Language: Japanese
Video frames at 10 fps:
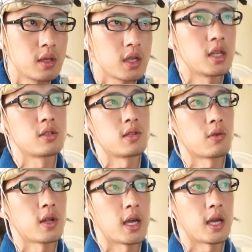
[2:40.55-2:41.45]
いいですね、
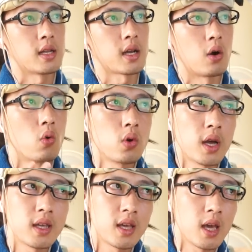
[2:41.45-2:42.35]
これ。なんか
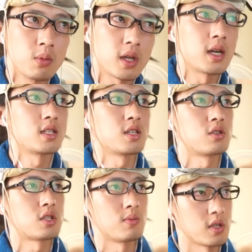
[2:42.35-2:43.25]
オンラインゲームって感じが
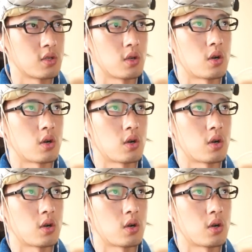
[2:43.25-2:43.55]
します